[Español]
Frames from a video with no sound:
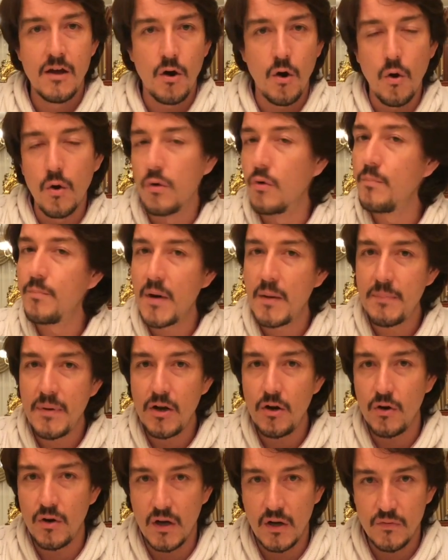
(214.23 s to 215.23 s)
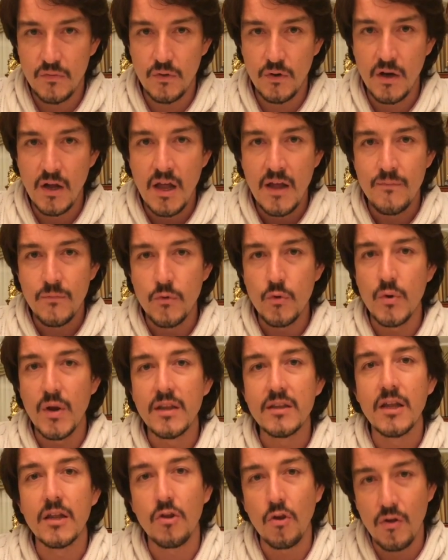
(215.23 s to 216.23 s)
o un papelógrafo
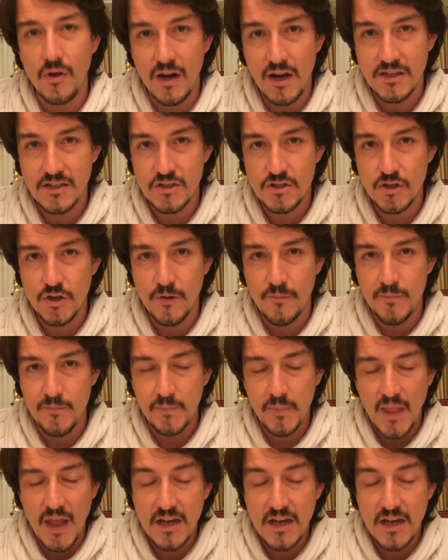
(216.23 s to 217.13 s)
durante toda la sesión.